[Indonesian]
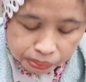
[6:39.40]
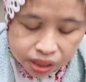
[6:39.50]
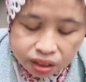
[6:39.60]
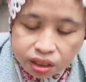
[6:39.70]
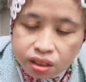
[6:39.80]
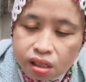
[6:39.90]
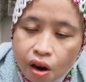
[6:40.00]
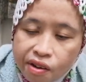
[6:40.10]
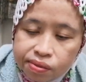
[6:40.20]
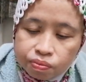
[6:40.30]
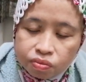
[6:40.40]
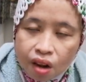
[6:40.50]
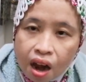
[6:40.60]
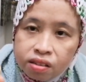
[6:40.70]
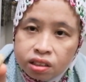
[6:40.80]
empat lagi
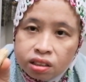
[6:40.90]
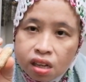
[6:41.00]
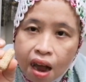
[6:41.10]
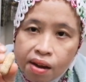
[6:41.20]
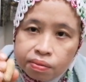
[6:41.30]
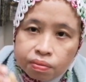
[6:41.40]
ini tiga